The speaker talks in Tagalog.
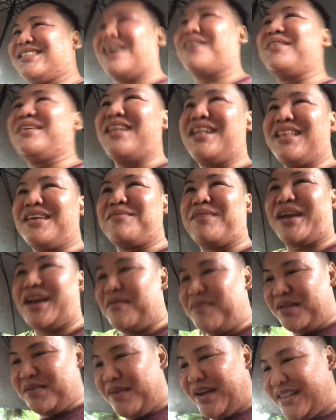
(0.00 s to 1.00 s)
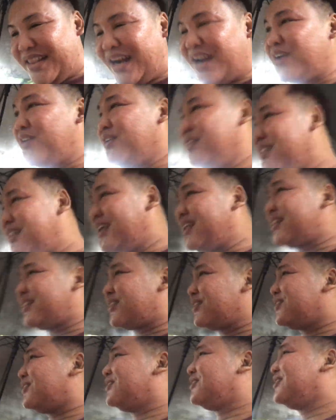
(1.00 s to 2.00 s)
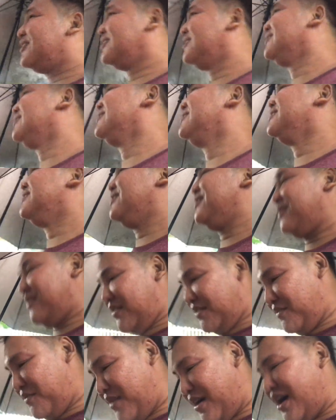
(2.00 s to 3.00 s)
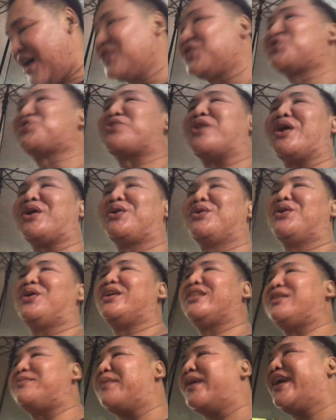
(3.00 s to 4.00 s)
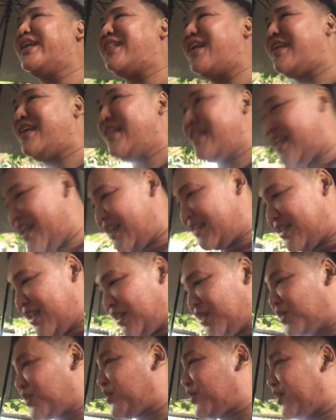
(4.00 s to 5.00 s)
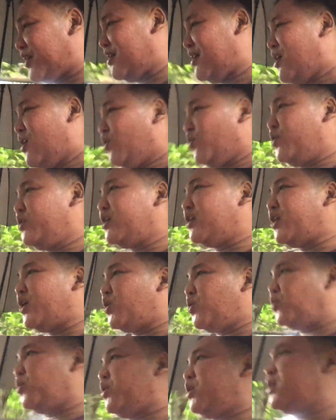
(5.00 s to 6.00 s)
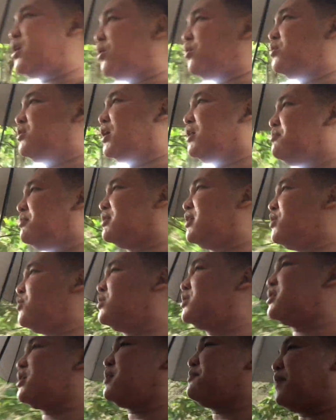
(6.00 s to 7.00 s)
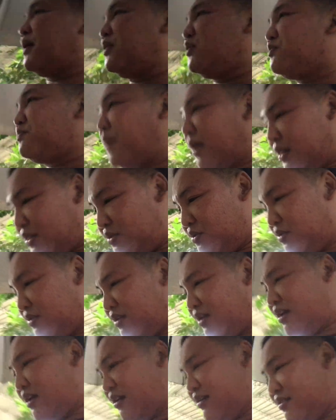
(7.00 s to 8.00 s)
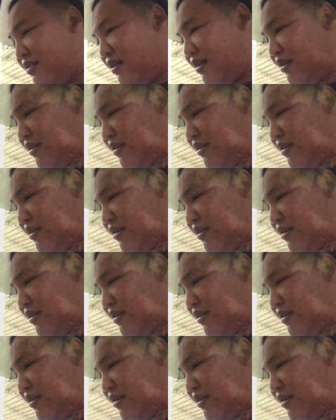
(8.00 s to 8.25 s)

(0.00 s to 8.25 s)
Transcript: Sabi na ni marami ng mga dragon dito. mga dragon, ipakita niya na sa tour. Uy, nanay, uy, gaulan mo na yun. Ligay, pandong-pandong eh. ay, nay.